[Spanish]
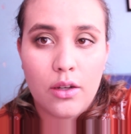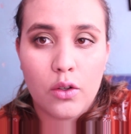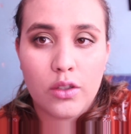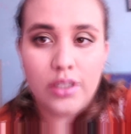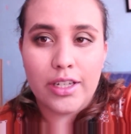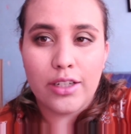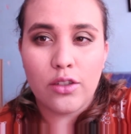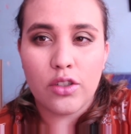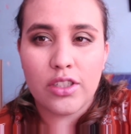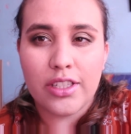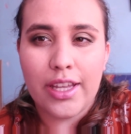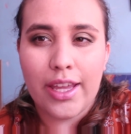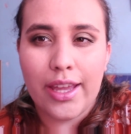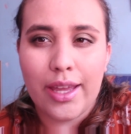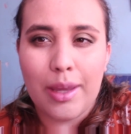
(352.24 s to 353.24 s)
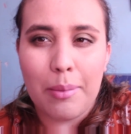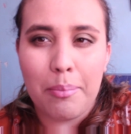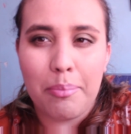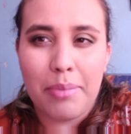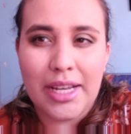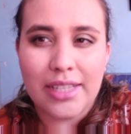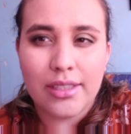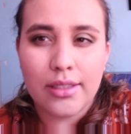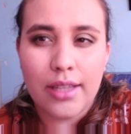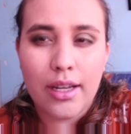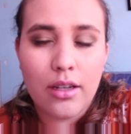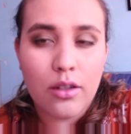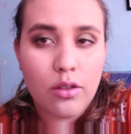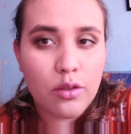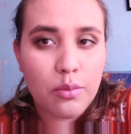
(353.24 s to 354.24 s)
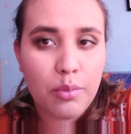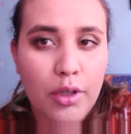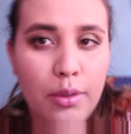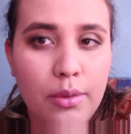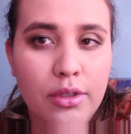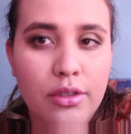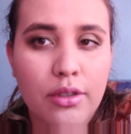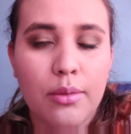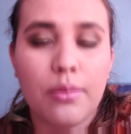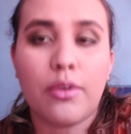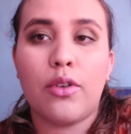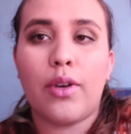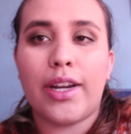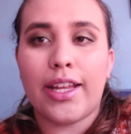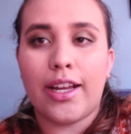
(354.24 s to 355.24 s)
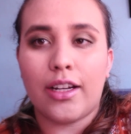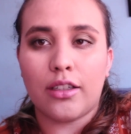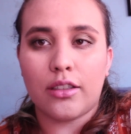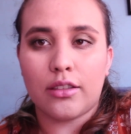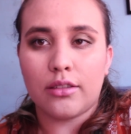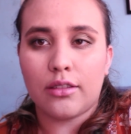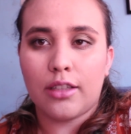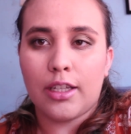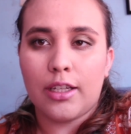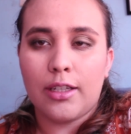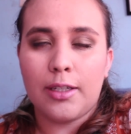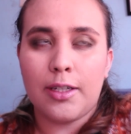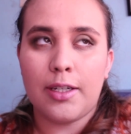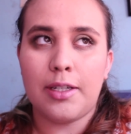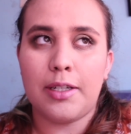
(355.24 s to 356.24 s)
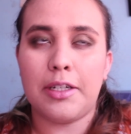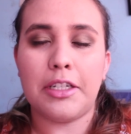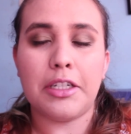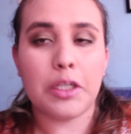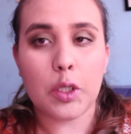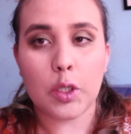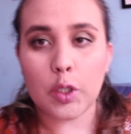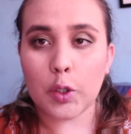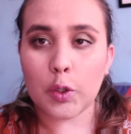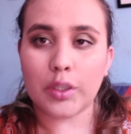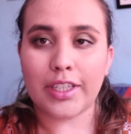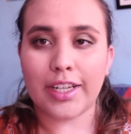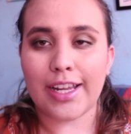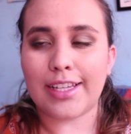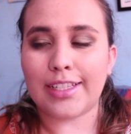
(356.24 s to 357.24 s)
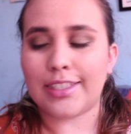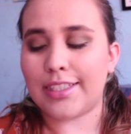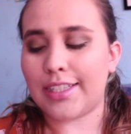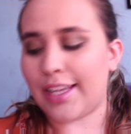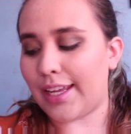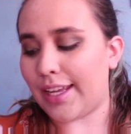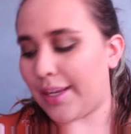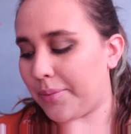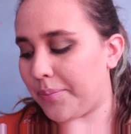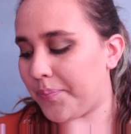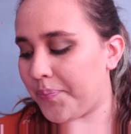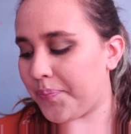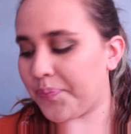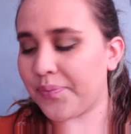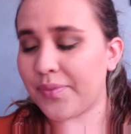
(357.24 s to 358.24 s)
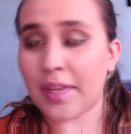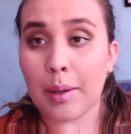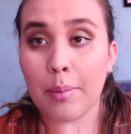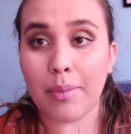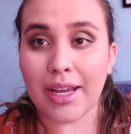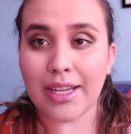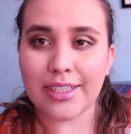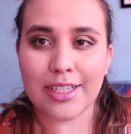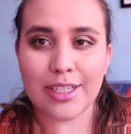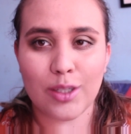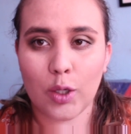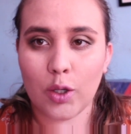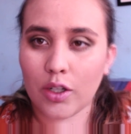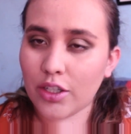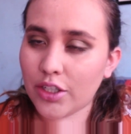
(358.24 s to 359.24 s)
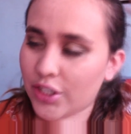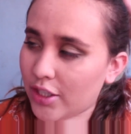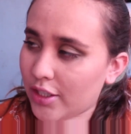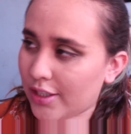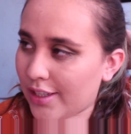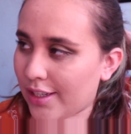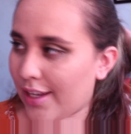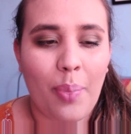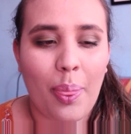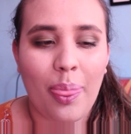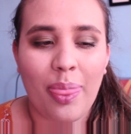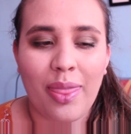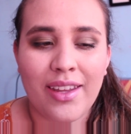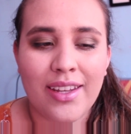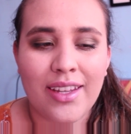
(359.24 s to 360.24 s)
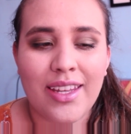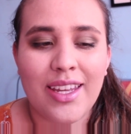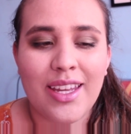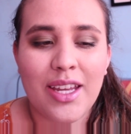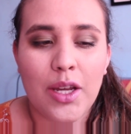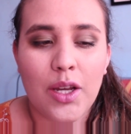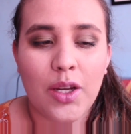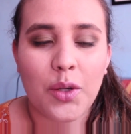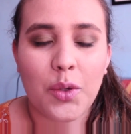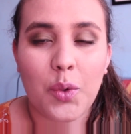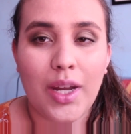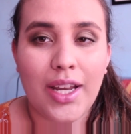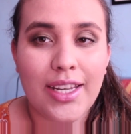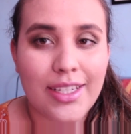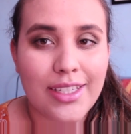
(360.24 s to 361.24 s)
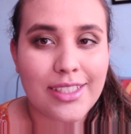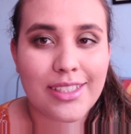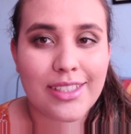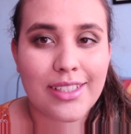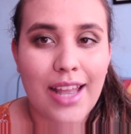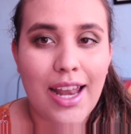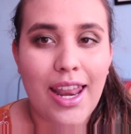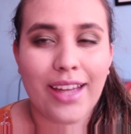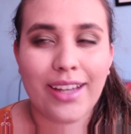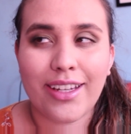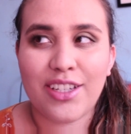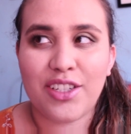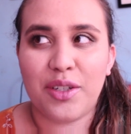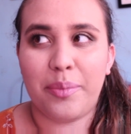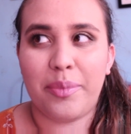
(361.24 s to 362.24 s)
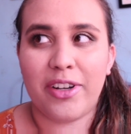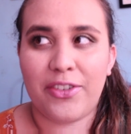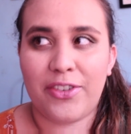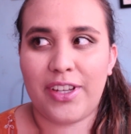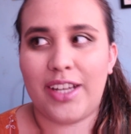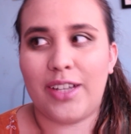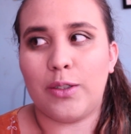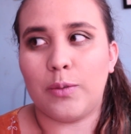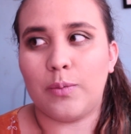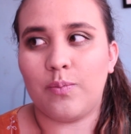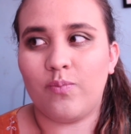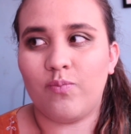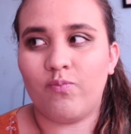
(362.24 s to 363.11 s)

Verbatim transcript: O sea, no se empastan los polvos como lo harían con otras eh, bases o cushions. ¿Cuál es la que yo prefiero?